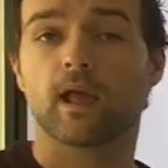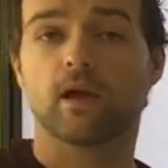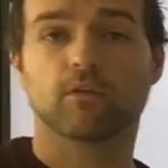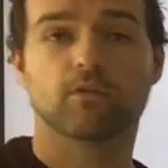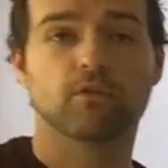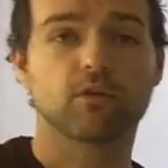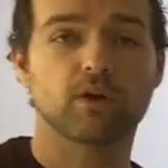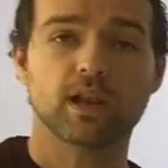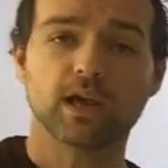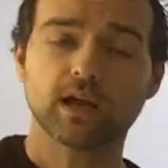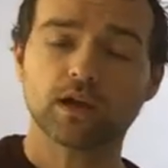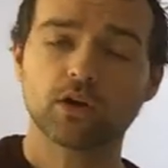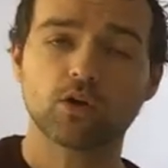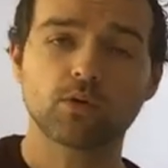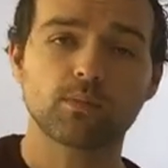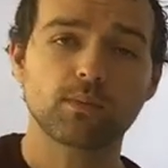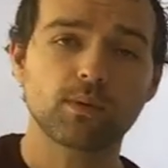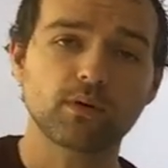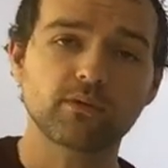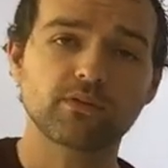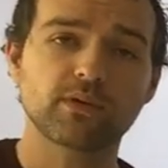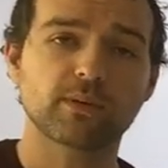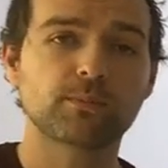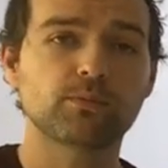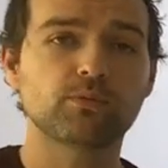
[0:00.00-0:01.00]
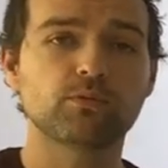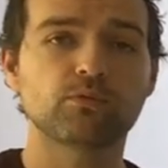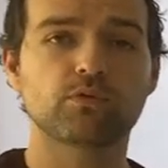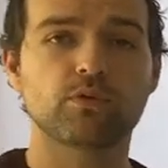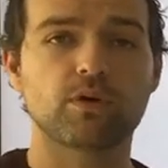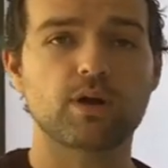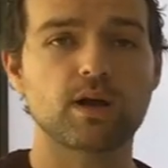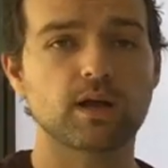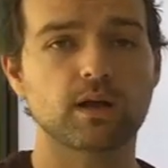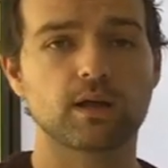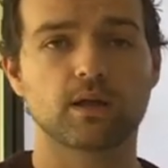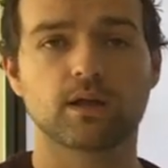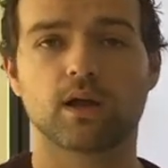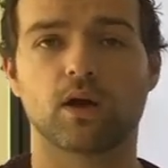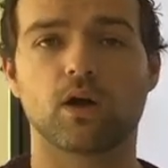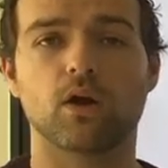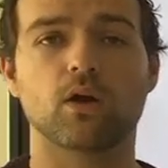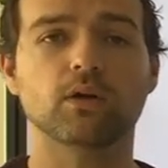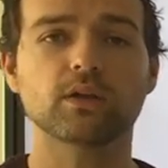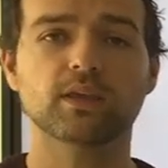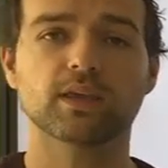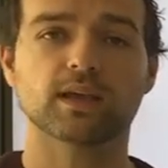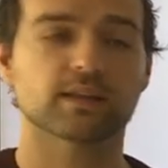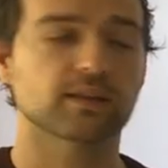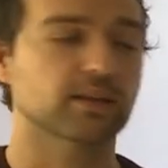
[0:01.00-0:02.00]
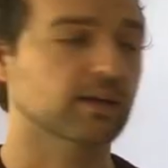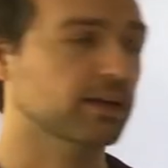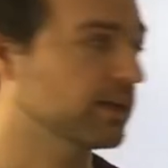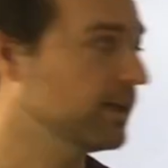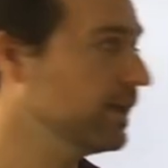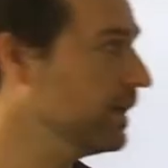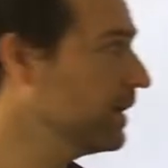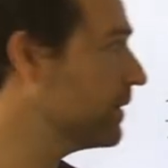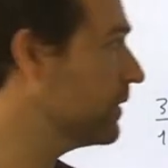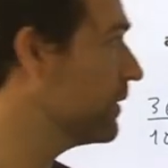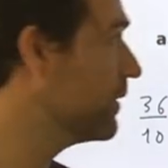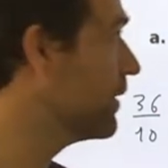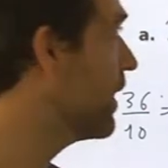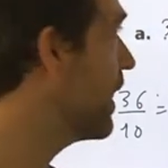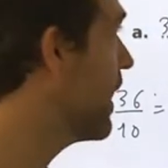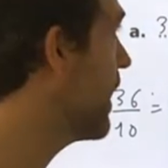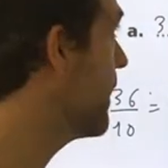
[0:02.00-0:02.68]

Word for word: Voilà comment on va pouvoir encadrer euh,